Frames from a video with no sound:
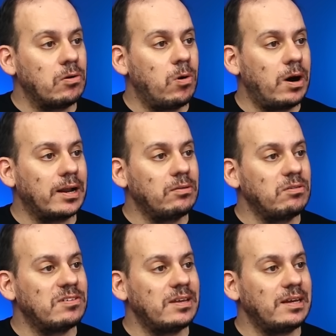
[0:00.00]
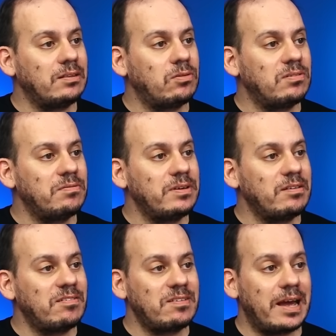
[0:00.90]
agora
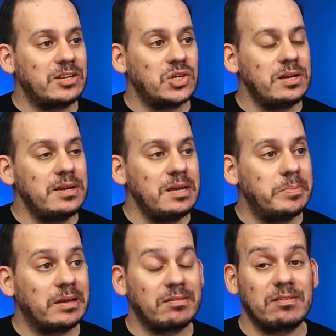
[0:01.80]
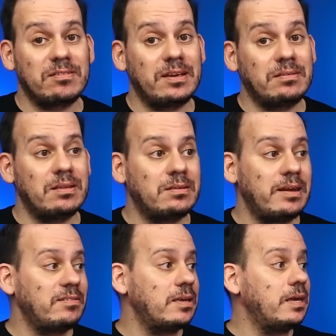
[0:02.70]
227 libras,
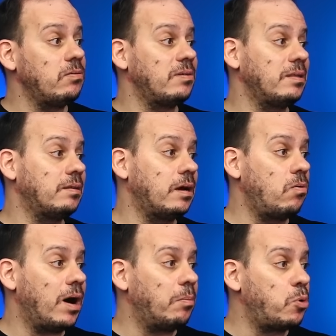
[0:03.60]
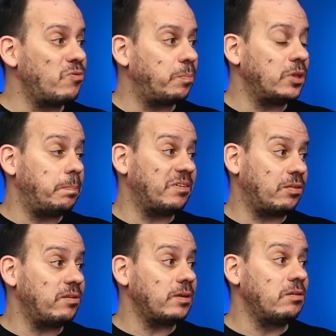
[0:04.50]
103 quilos, então o Ramon vai poder pesar
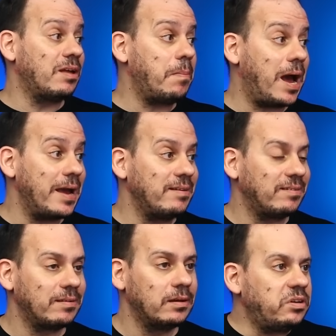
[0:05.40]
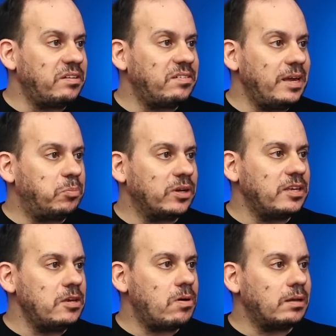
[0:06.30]
2 quilos a mais. Outro exemplo
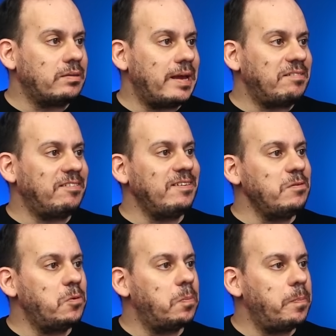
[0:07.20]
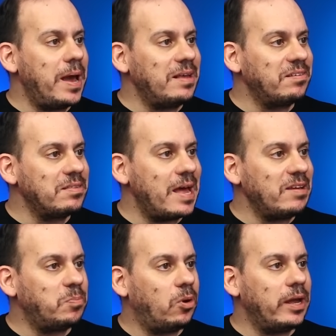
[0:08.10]
aqui, ó, até 5 pés e
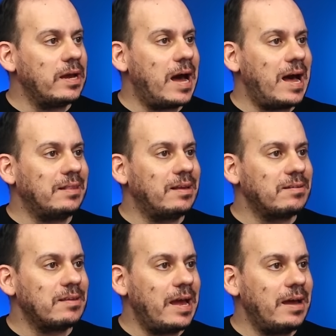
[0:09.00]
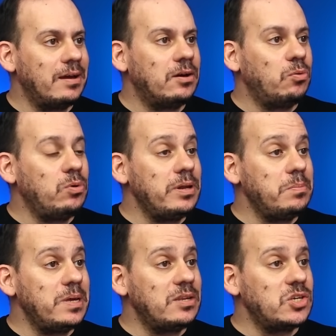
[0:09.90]
10 polegadas, né? O
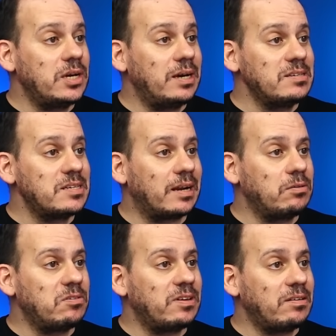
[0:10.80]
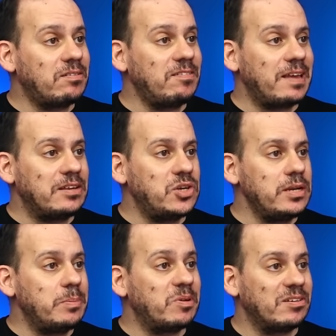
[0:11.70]
limite antes era 207
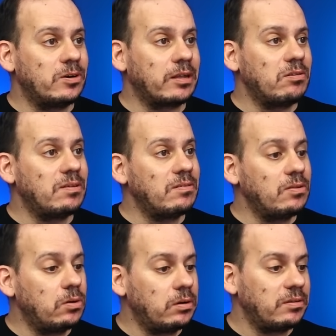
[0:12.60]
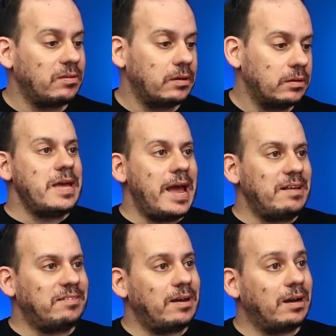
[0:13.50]
libras, agora é 212. E
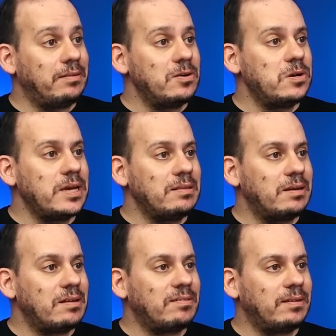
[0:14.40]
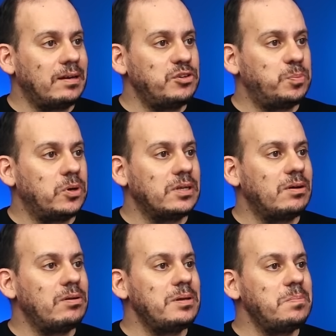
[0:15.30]
essa categoria é interessante
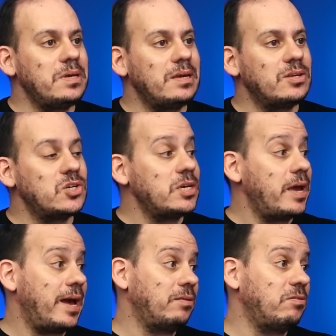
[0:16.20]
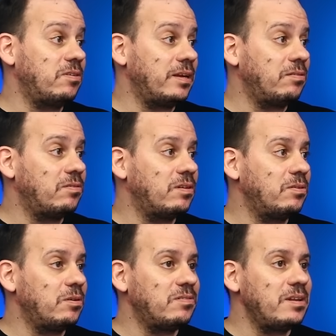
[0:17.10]
porque o limite é
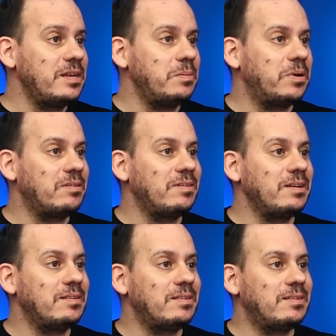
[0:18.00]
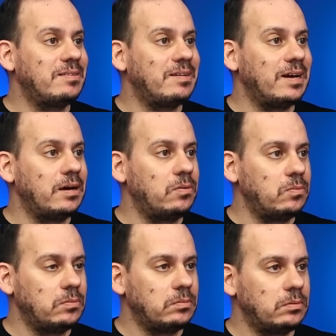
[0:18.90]
212 libras.
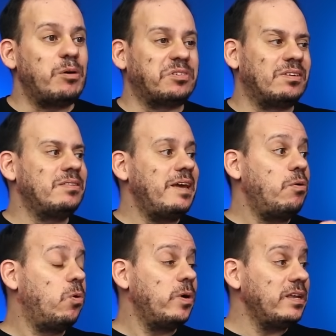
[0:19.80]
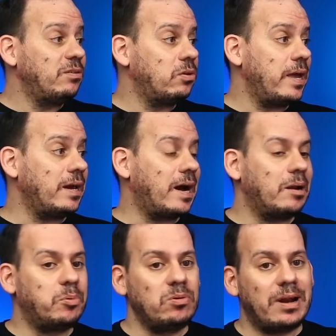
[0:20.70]
Então, e é 1,78, né,
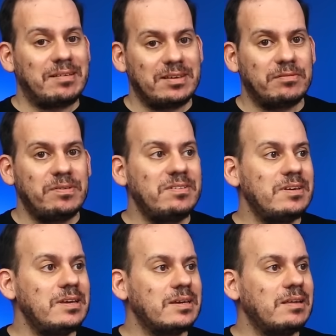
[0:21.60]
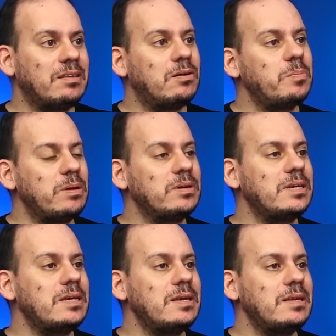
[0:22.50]
cara, para um Classic Physique. Então, meio
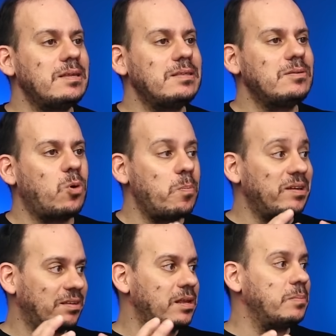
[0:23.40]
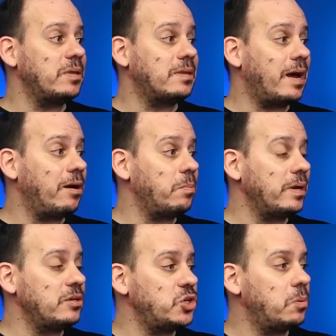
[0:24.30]
que começa a delimitar
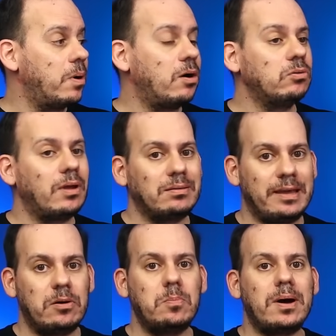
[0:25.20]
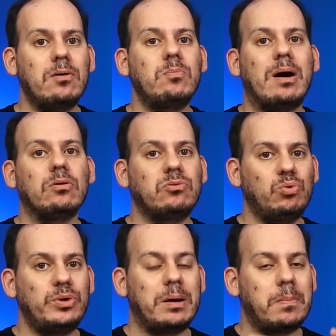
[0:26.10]
realmente uma até uma, uma
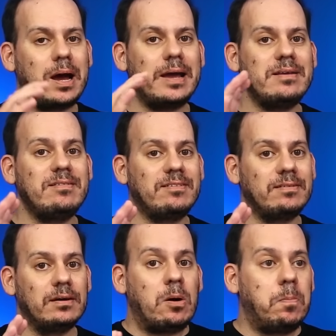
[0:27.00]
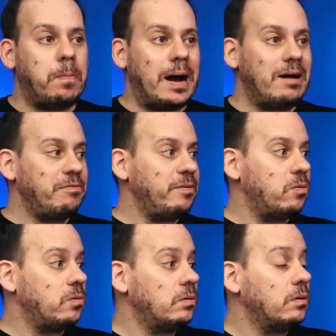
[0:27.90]
altura mais
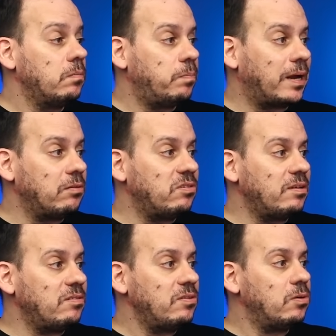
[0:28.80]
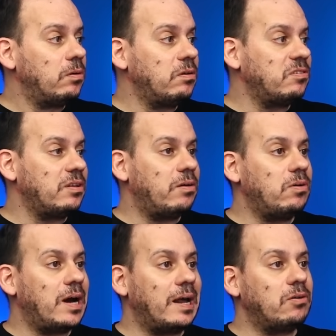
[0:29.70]
palpável para 212, né?
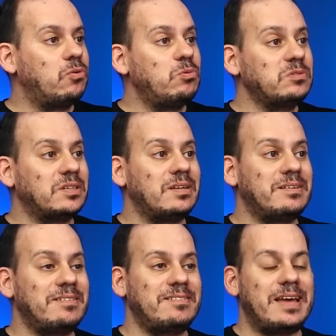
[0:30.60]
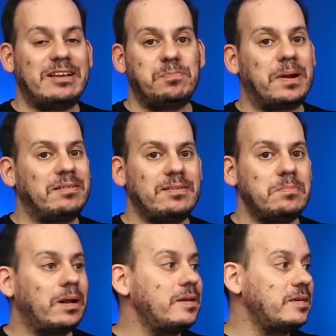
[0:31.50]
Um cara com 77 para
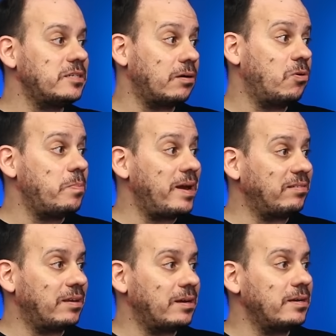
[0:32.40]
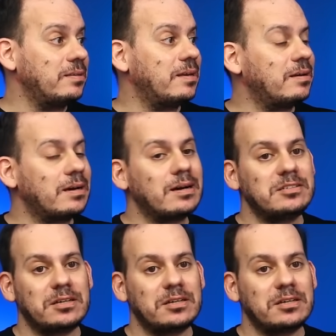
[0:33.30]
cima ali já começa a integrar,